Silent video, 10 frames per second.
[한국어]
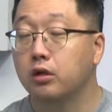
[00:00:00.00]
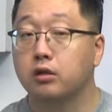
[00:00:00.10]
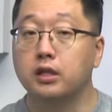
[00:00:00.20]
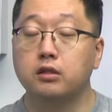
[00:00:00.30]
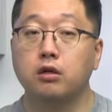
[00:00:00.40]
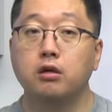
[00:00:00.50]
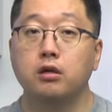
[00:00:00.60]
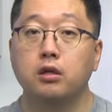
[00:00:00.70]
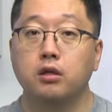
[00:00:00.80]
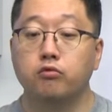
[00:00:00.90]
그래서
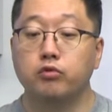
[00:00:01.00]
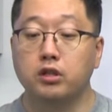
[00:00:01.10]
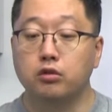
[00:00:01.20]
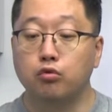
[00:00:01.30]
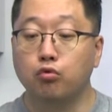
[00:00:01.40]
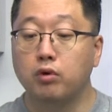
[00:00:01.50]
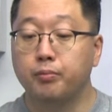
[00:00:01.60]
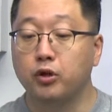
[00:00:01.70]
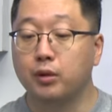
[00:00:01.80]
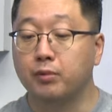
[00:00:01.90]
우리는 초고압
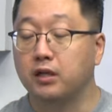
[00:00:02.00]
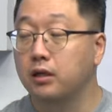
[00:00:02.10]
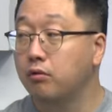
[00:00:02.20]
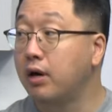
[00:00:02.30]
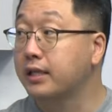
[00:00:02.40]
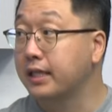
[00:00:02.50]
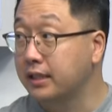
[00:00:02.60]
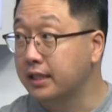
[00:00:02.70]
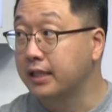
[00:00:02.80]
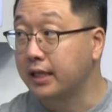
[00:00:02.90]
변압기를
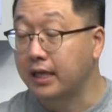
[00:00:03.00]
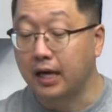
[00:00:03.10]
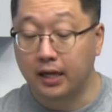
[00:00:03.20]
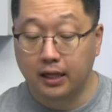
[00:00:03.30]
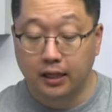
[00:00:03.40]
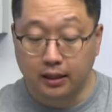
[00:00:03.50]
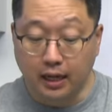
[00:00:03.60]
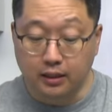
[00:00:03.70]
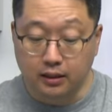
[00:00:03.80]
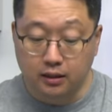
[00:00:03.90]

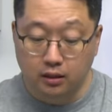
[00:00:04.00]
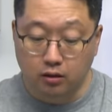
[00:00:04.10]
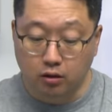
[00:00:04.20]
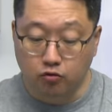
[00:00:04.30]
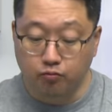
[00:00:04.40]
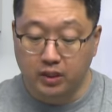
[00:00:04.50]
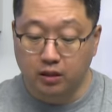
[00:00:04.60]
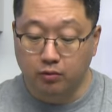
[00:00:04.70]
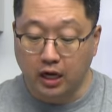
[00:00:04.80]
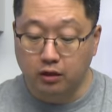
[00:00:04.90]
확장시키겠다라는 음. 어,
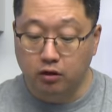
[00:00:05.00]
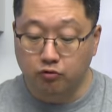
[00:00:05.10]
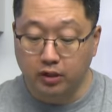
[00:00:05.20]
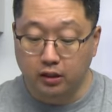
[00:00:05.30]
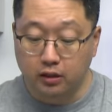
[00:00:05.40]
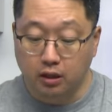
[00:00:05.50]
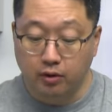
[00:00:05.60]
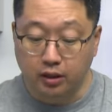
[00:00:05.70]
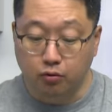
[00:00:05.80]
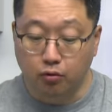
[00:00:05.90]
움직임을 가져가고 있는
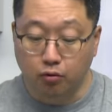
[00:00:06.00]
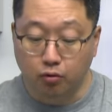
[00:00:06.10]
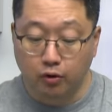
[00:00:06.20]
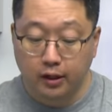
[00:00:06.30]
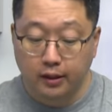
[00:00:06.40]
상황이고